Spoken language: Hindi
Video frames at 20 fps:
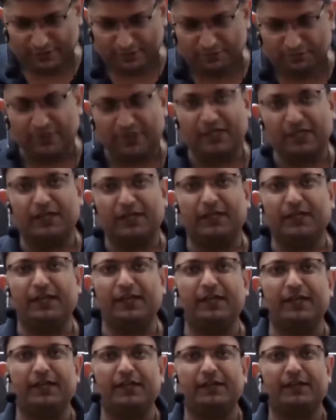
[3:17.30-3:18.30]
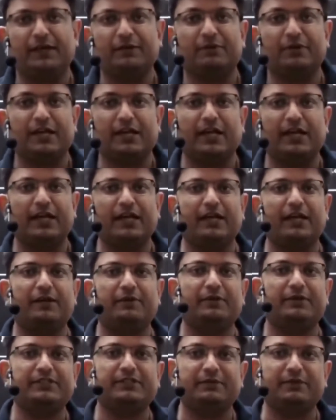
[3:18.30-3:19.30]
मैंने कहा ठीक है अब घर आया
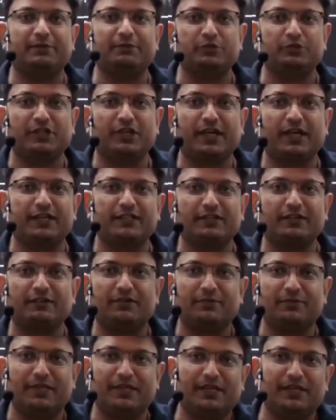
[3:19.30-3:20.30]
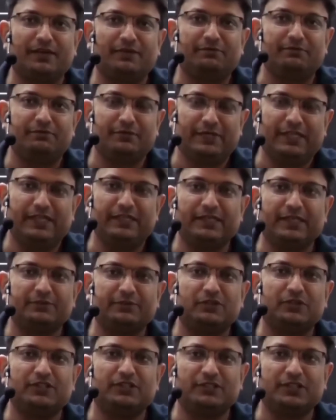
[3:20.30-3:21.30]
घर में सबने पूछा कैसा हुआ मैंने कहा मेरे हिसाब
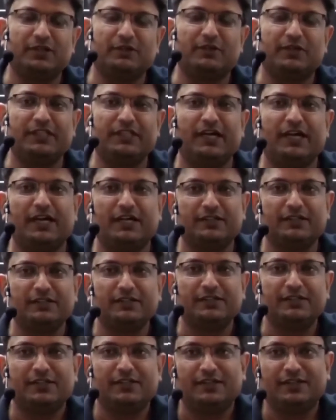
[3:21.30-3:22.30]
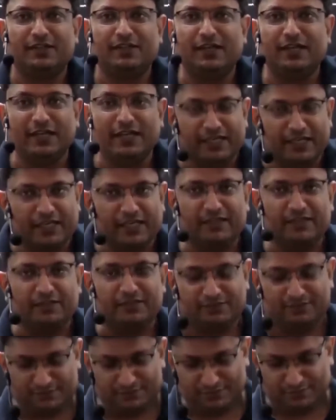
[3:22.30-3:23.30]
से तो अच्छा हुआ था
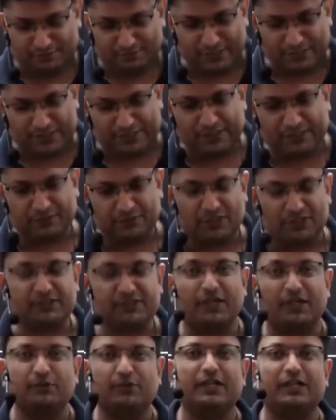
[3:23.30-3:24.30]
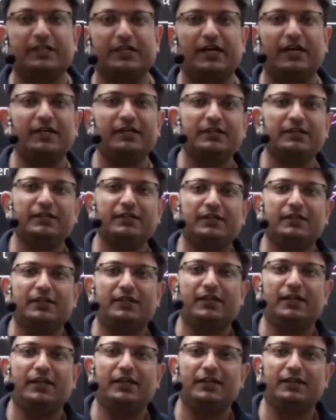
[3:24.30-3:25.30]
लेकिन मेरे हिसाब से तो अच्छा हुआ था
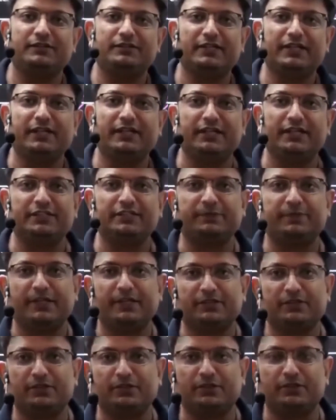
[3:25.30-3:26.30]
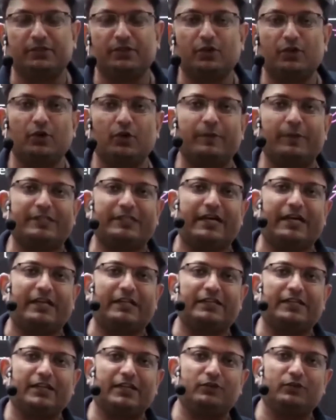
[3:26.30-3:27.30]
लेकिन सेंटर्स पर तो लोग बता
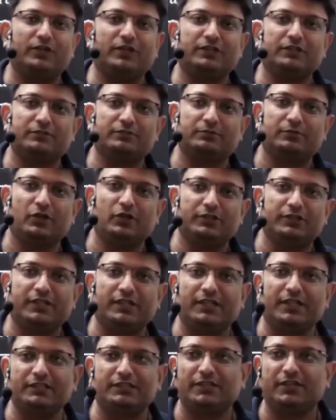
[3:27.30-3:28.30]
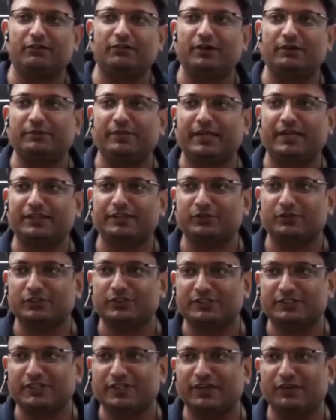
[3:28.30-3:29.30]
रहे थे कि उनका तो बहुत ज्यादा अच्छा हुआ मेरा तो
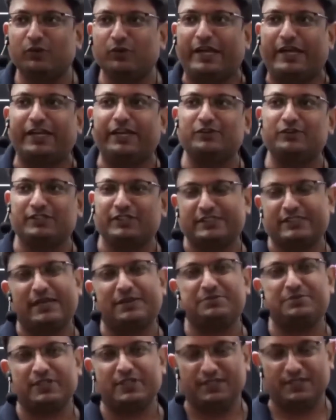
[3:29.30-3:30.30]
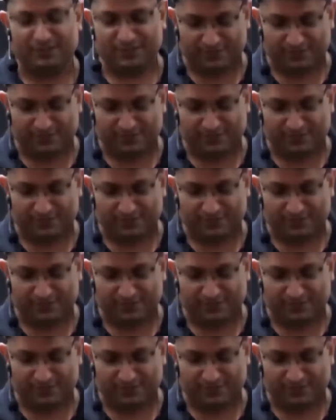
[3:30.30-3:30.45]
कुछ अच्छा हुआ ही नहीं उस हिसाब से